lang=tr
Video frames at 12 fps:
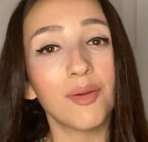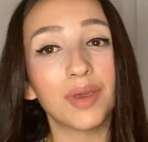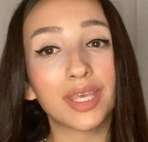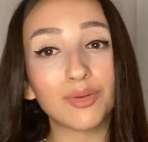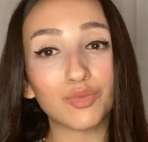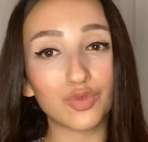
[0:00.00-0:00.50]

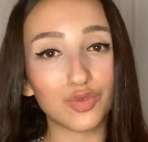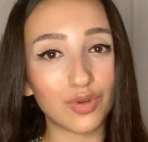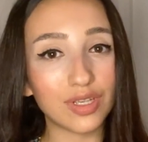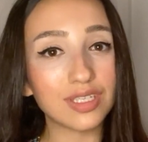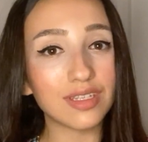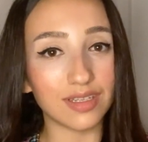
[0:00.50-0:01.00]
Peki bu
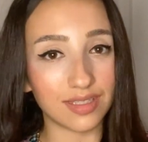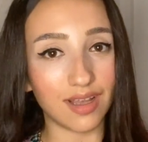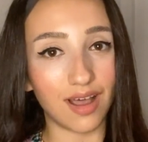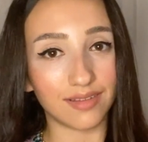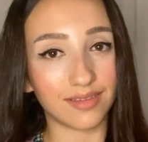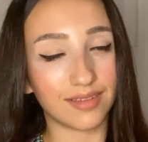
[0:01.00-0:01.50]
süreci nasıl
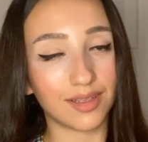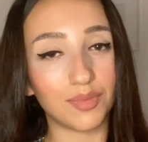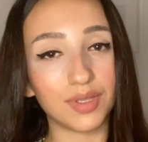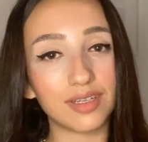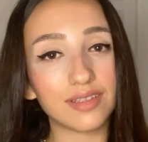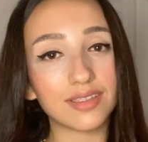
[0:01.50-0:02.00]

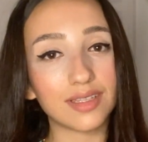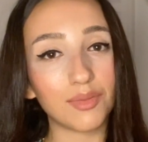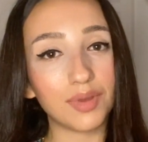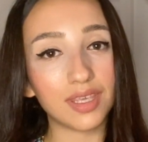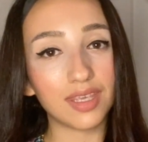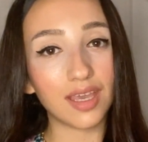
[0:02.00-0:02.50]
atlatabiliriz?
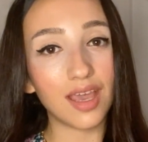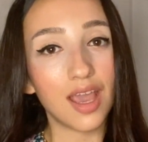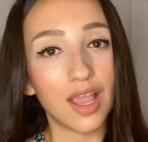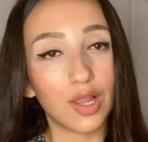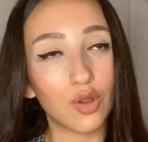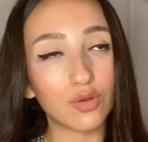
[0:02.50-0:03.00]
Tabii ki
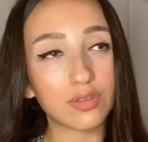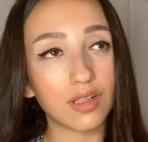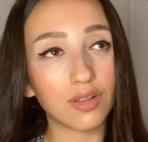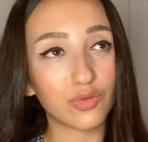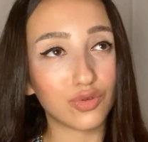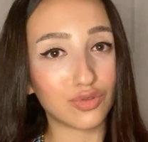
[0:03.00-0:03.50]

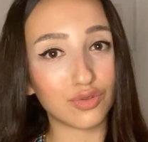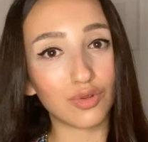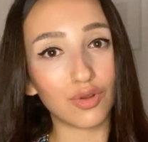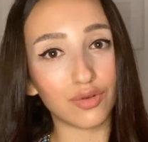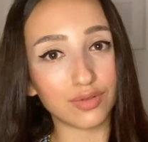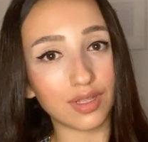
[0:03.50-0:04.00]
loğusalık
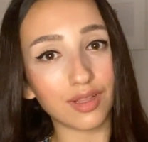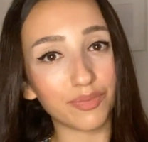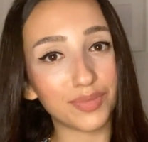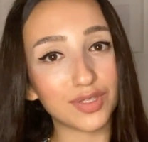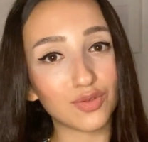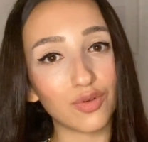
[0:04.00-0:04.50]
hüznü,
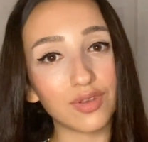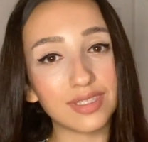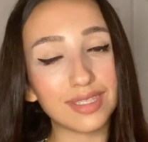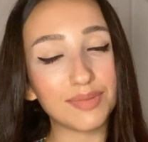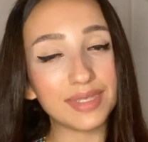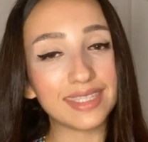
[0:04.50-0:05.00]
loğusalık
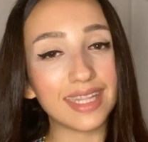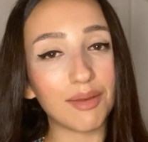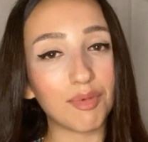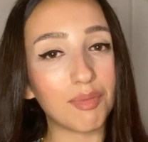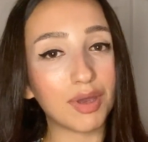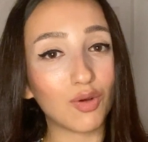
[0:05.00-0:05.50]
psikolojisi
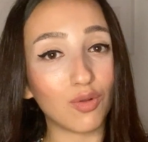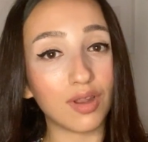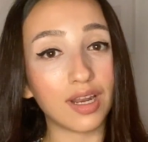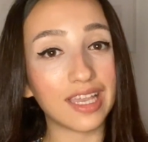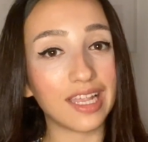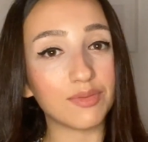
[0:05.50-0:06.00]
bizde bebek
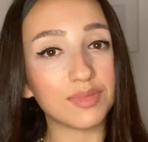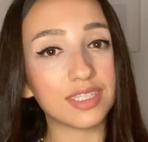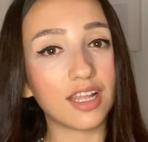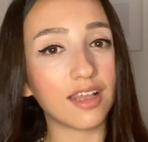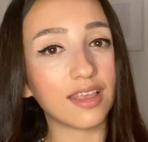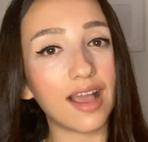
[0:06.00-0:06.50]
olarak
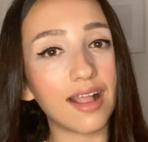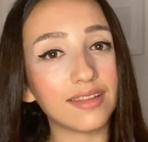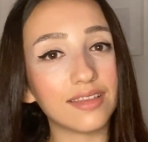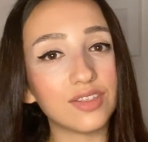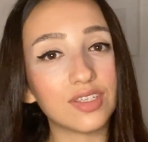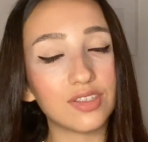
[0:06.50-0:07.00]
elimizden
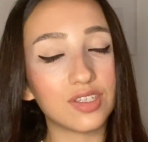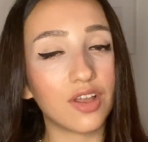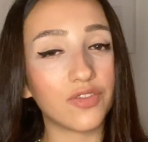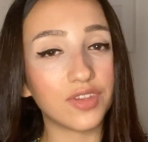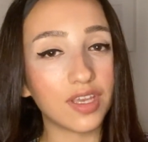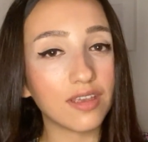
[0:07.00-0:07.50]
geldiğince can
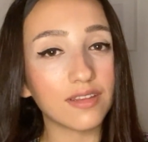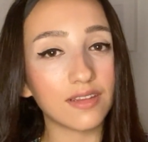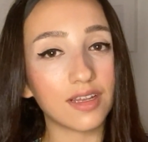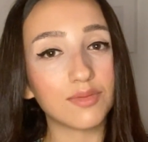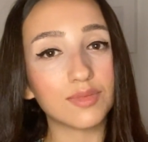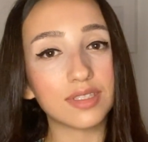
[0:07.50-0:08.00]
canlı
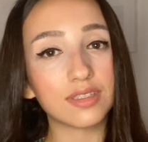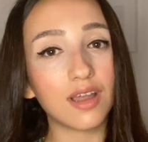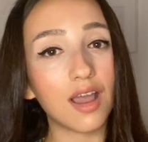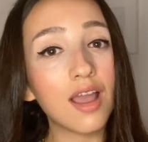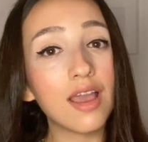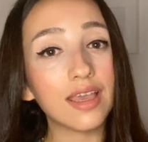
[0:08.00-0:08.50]

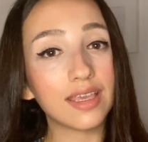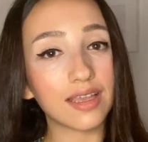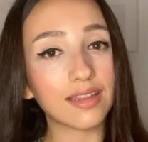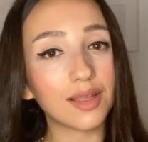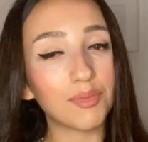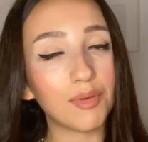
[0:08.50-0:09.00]
yayınlarımızda
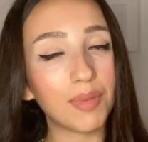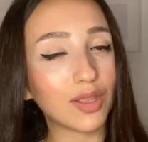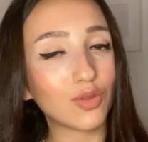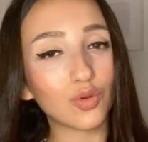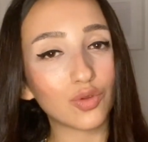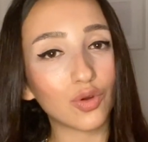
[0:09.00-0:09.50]
ya da
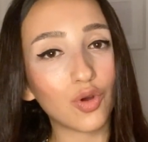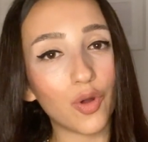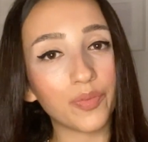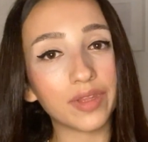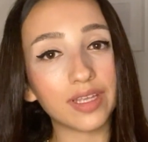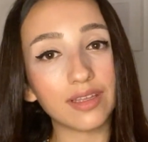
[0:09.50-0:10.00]

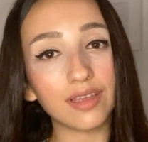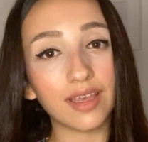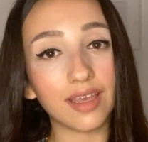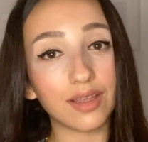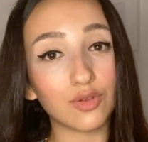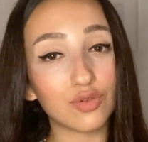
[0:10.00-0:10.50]
bebek.com'da
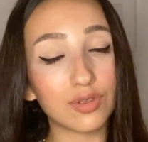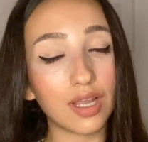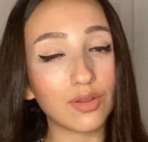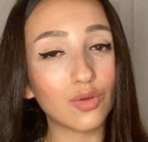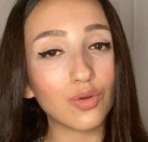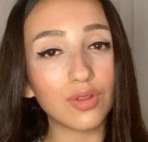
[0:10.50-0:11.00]
e,
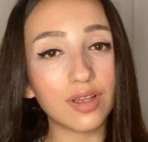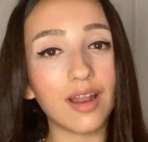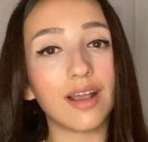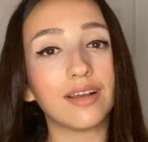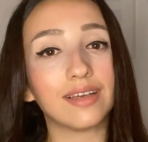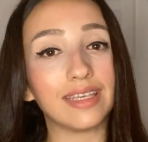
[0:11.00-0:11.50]
düzenli
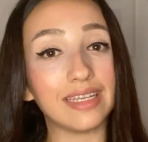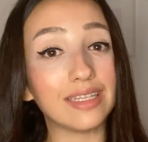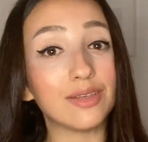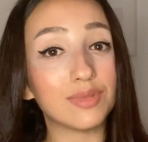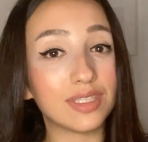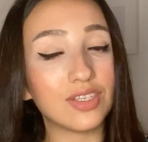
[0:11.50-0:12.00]
olarak
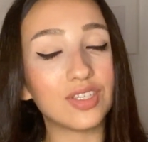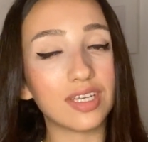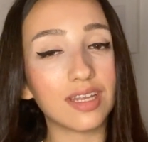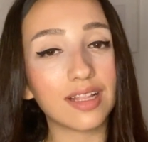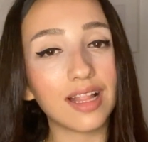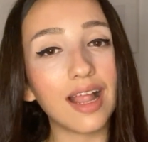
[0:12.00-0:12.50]
girdiğimiz
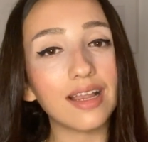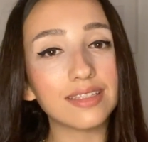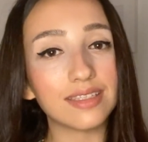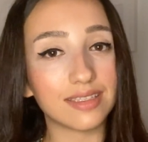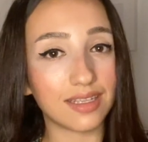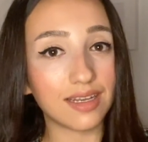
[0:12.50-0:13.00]
içeriklerle
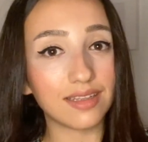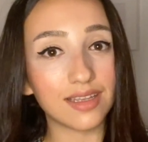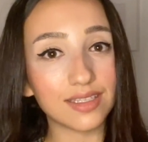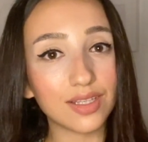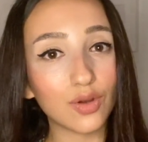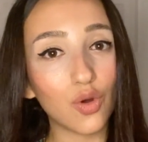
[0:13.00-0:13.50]
sizlere
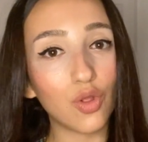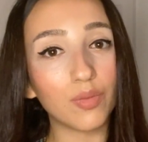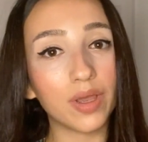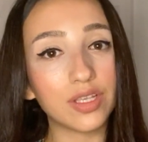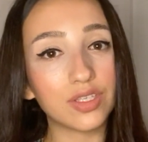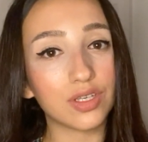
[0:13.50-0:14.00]
destek
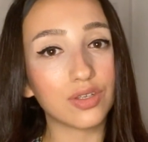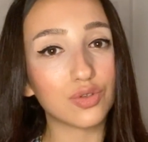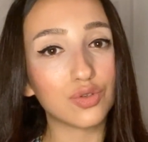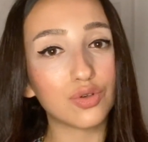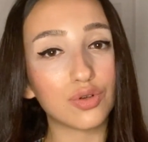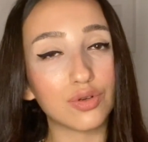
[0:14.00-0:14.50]
olmaya
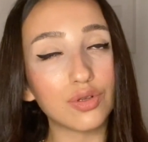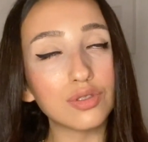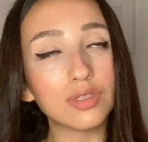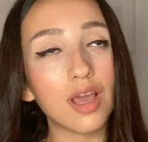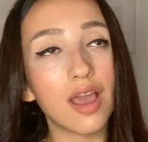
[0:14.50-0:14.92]
çalışıyoruz.